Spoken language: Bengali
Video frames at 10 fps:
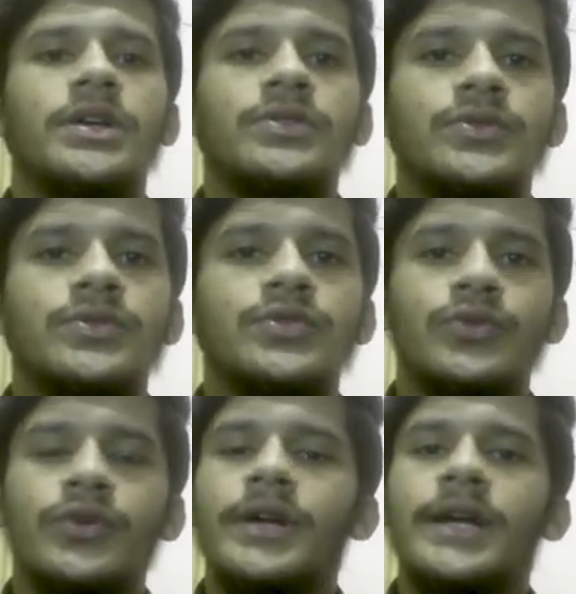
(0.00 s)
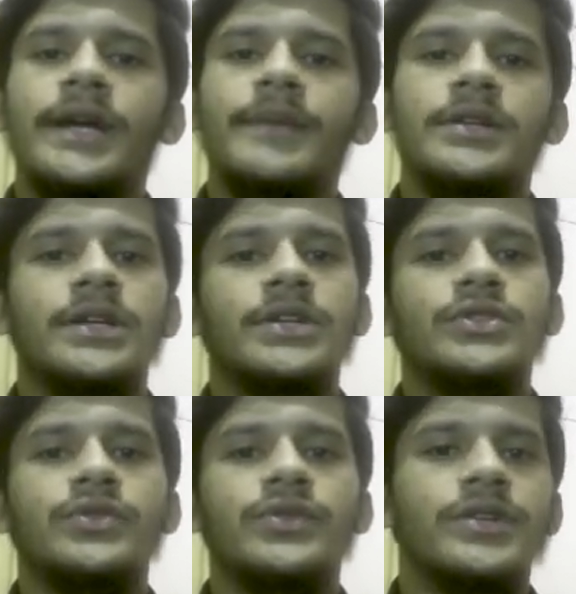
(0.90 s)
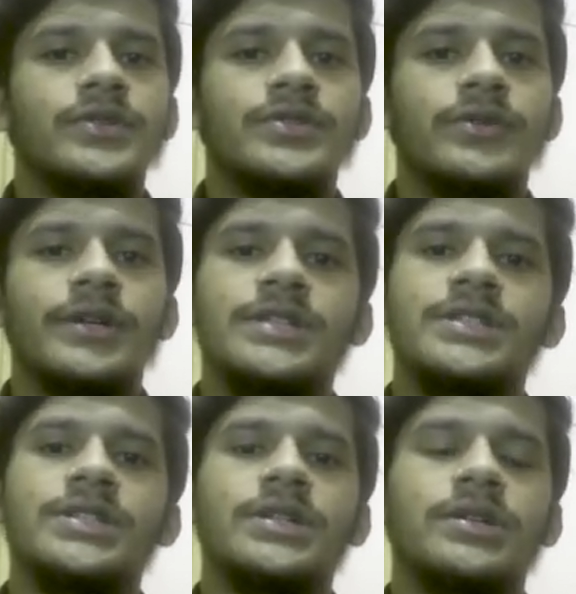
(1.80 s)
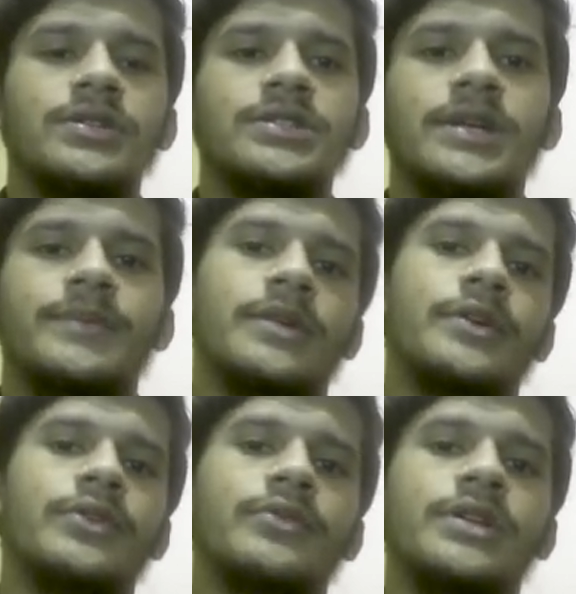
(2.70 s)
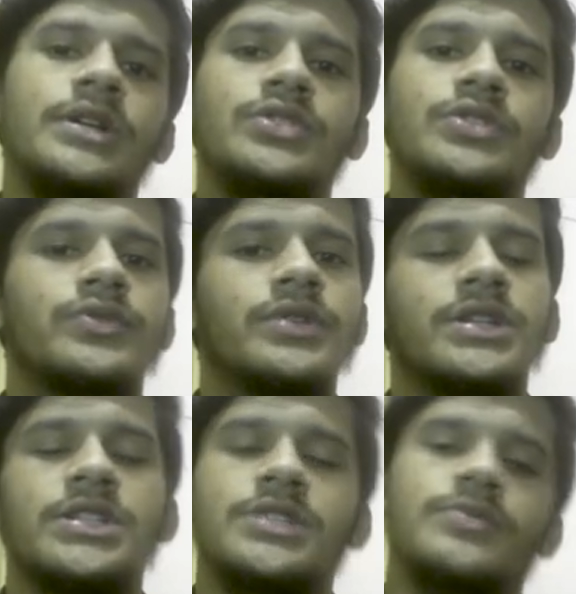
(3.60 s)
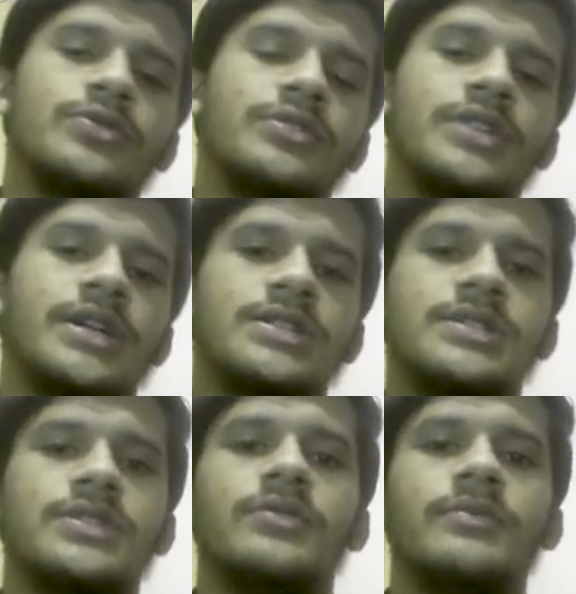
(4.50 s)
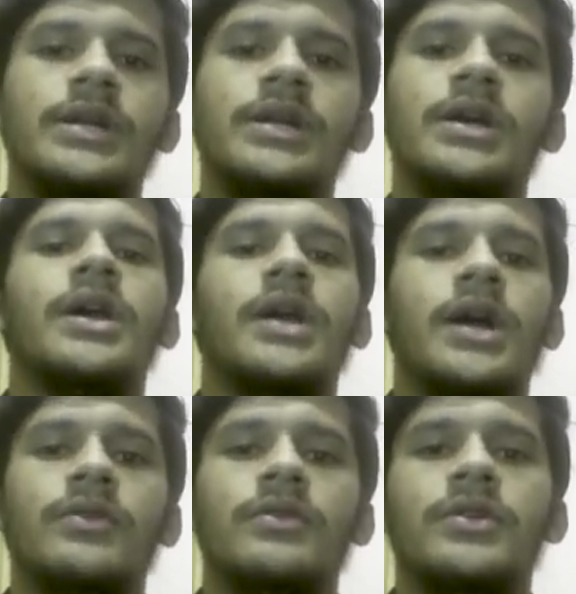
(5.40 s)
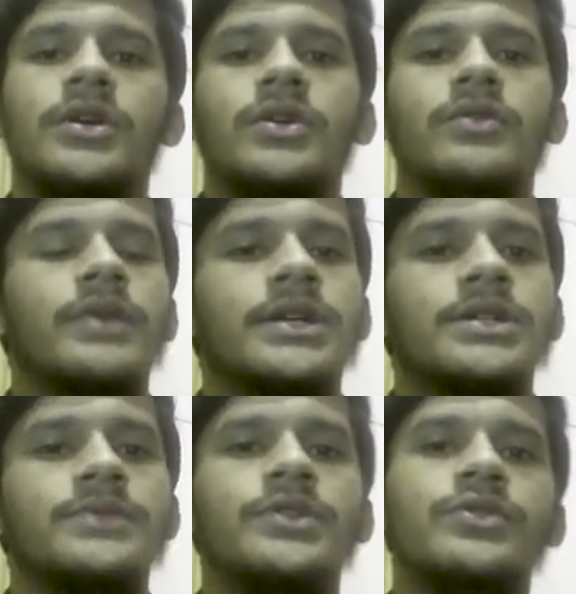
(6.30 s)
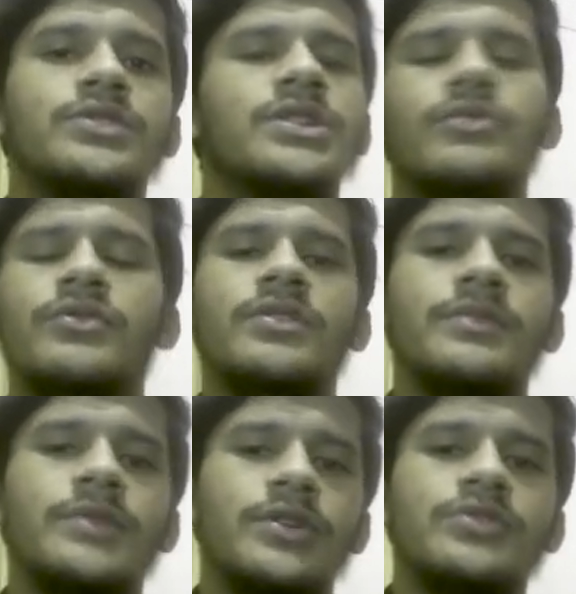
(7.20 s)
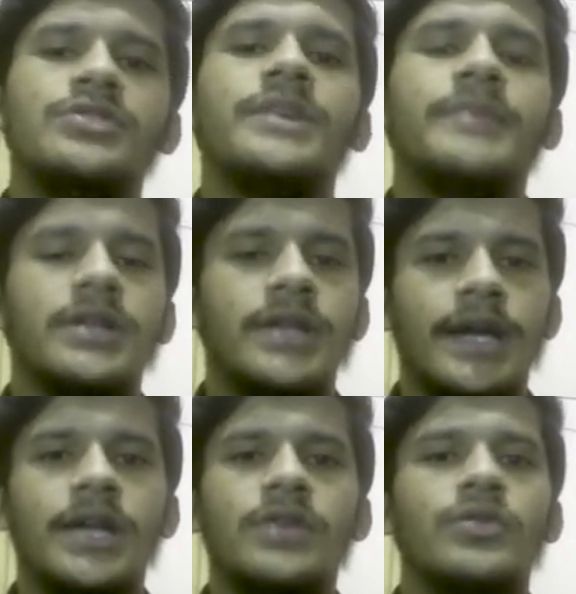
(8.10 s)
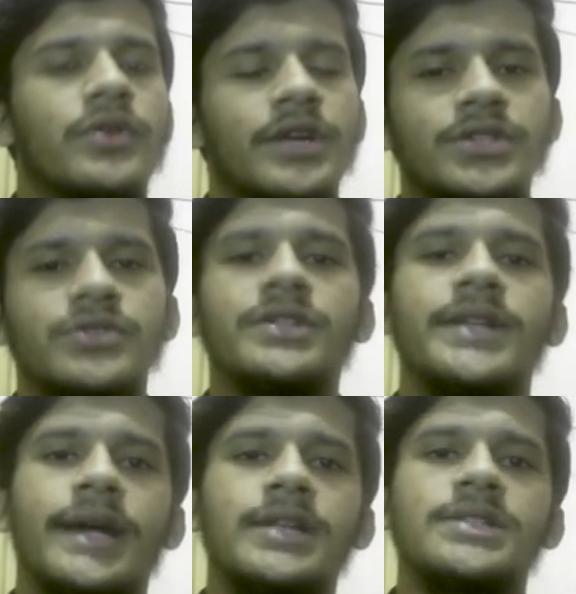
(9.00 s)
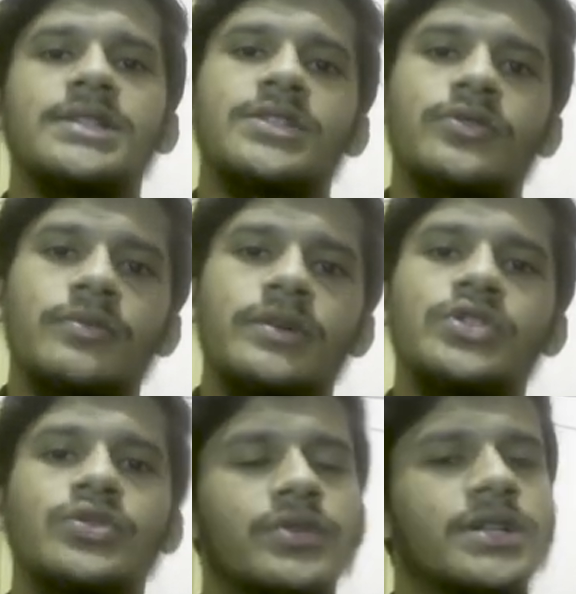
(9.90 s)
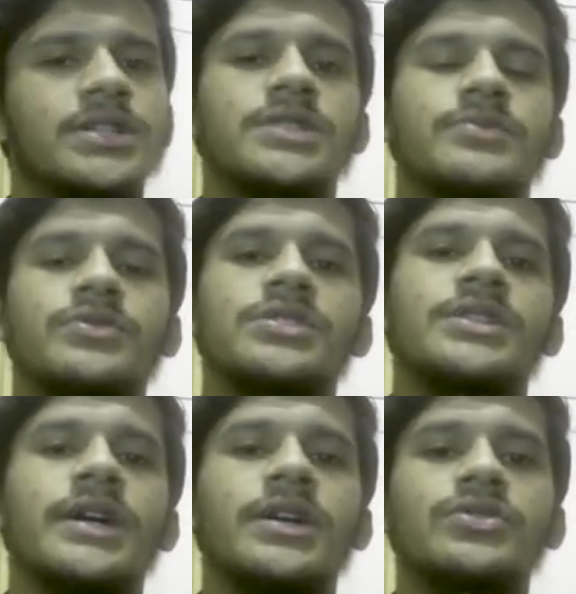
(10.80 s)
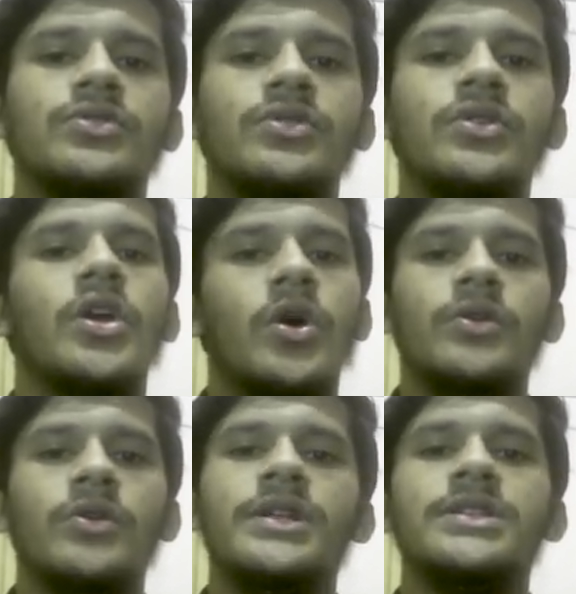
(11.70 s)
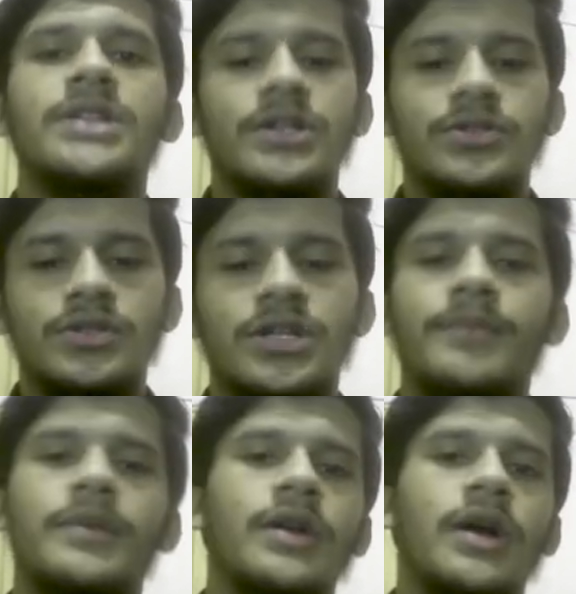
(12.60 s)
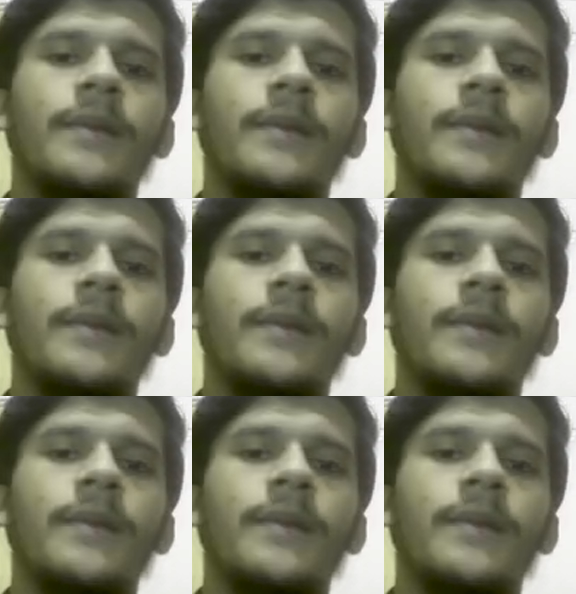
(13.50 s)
তো শুরু করার আগে আপনাদেরকে একটু রিকোয়েস্ট করে নিচ্ছি সেটা হচ্ছে আপনারা ভিডিওটি শুরু থেকে শেষ পর্যন্ত দেখার চেষ্টা করবেন কারণ কোনো একটা ভিডিও যে কোনো ধরনের ভিডিও যদি আপনারা দেখেন কন্টেন্ট যদি দেখেন চেষ্টা করবেন শুরু থেকে শেষ পর্যন্ত দেখার জন্য অর্ধেক দেখে যদি আপনারা